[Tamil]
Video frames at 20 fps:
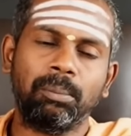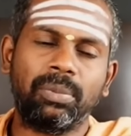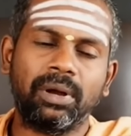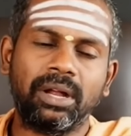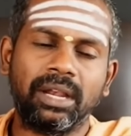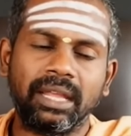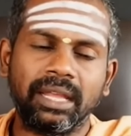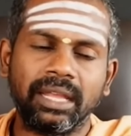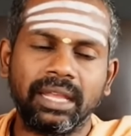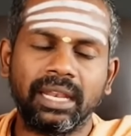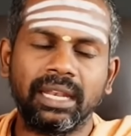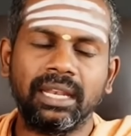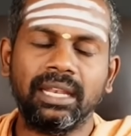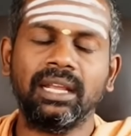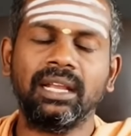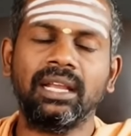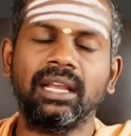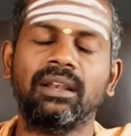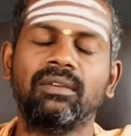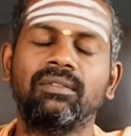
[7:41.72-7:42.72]
பல
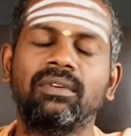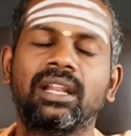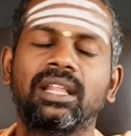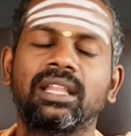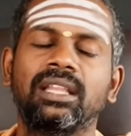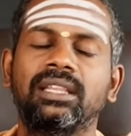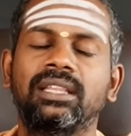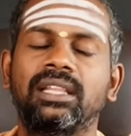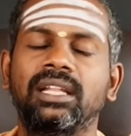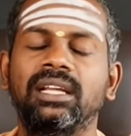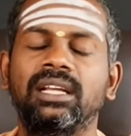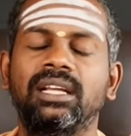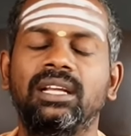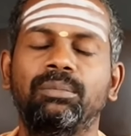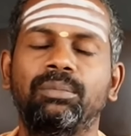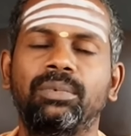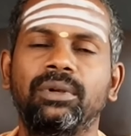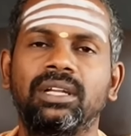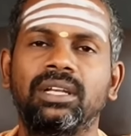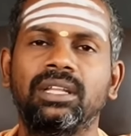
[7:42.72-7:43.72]
எண்ணங்கள் வரது
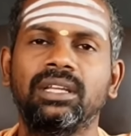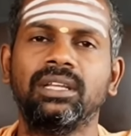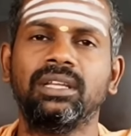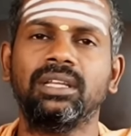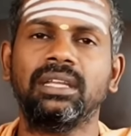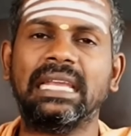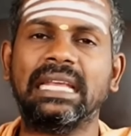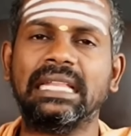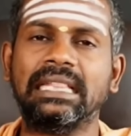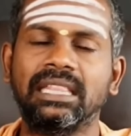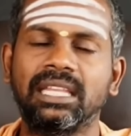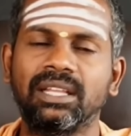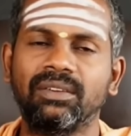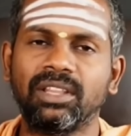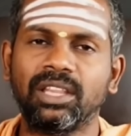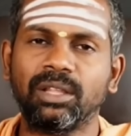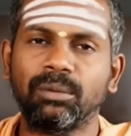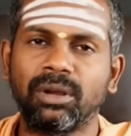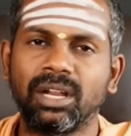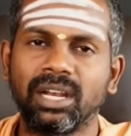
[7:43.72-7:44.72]
தடுக்கப்பட்டு எந்த
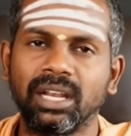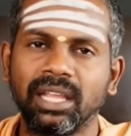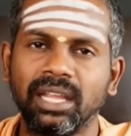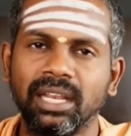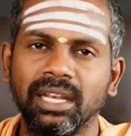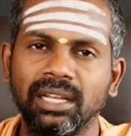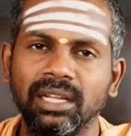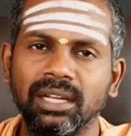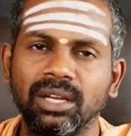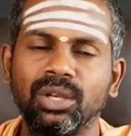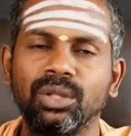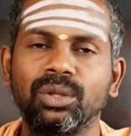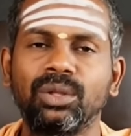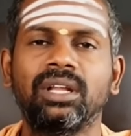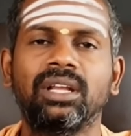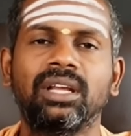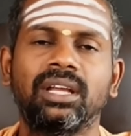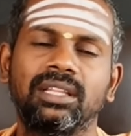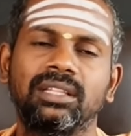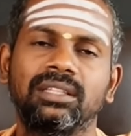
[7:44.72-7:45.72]
விதமான எண்ணங்களும்
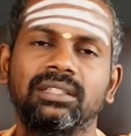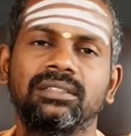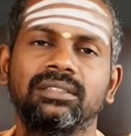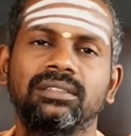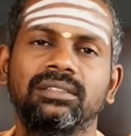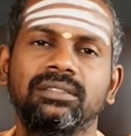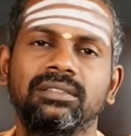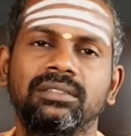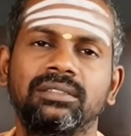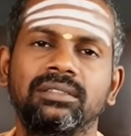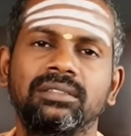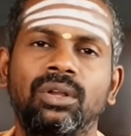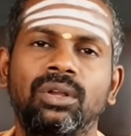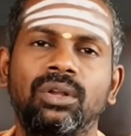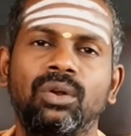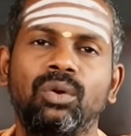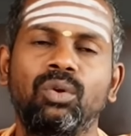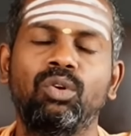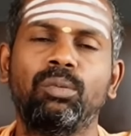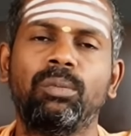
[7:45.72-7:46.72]
இருக்காது
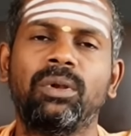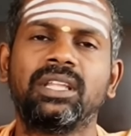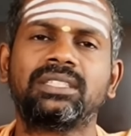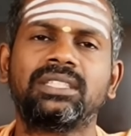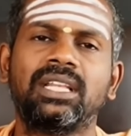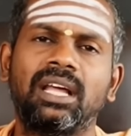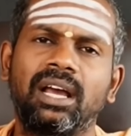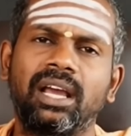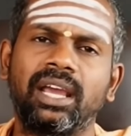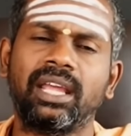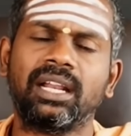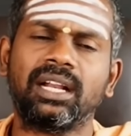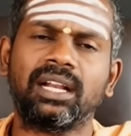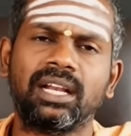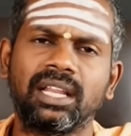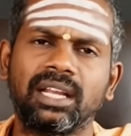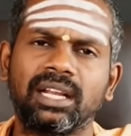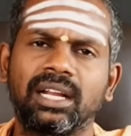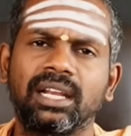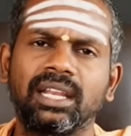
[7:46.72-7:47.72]
உங்கள் மனசில்
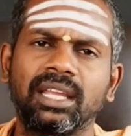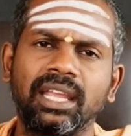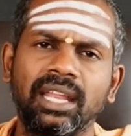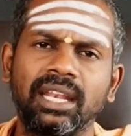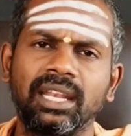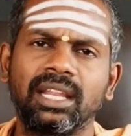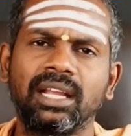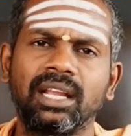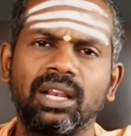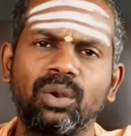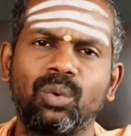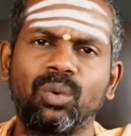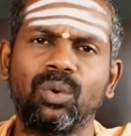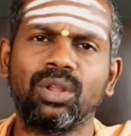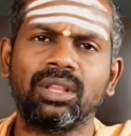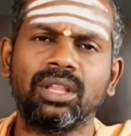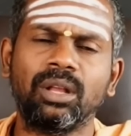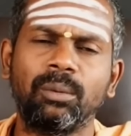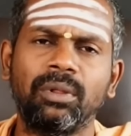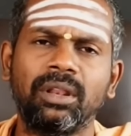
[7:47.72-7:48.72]
ஆயிரக்கணக்கான எண்ணங்கள்
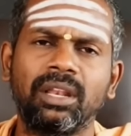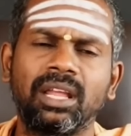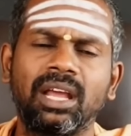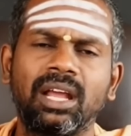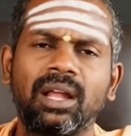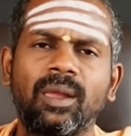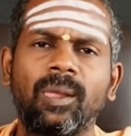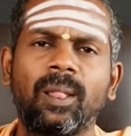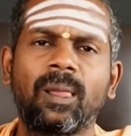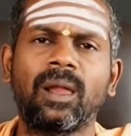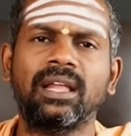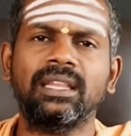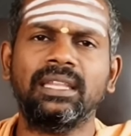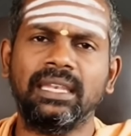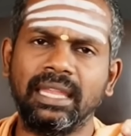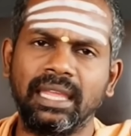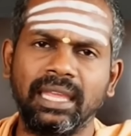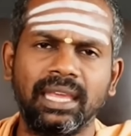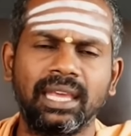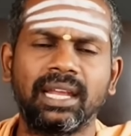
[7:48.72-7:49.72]
ஓடுது அப்படின்னா அது
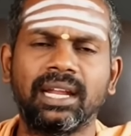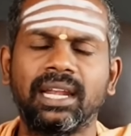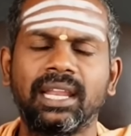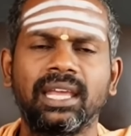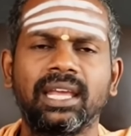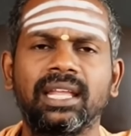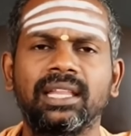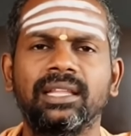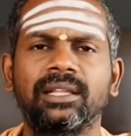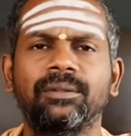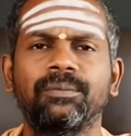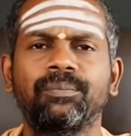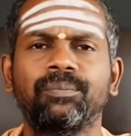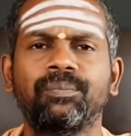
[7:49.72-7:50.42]
நீங்கள் கிடையாது